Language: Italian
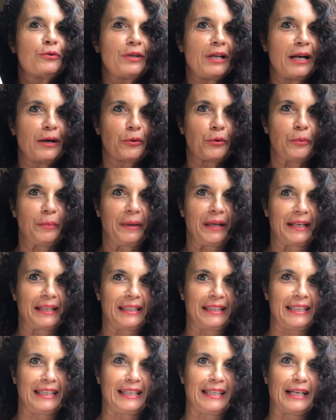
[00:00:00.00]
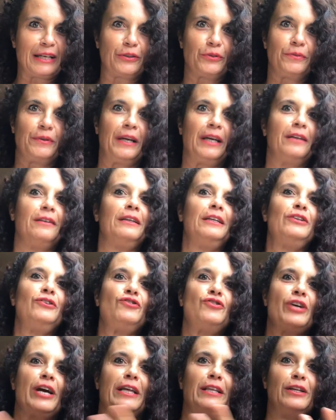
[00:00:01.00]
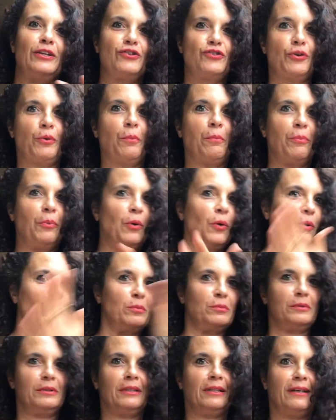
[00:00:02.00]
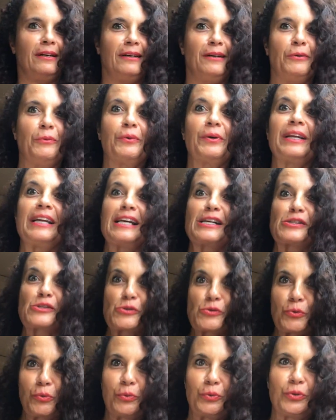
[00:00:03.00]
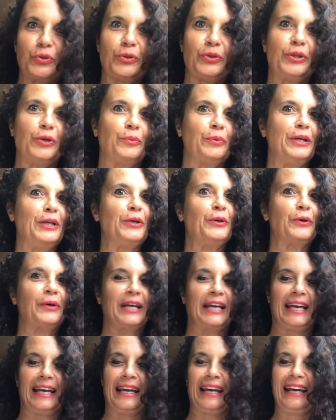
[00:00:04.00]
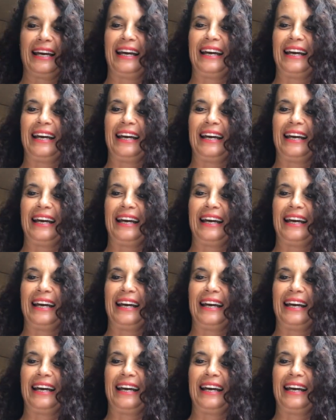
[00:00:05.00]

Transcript: della copertina, dove in genere c'è un po' un, un riassunto di quello che,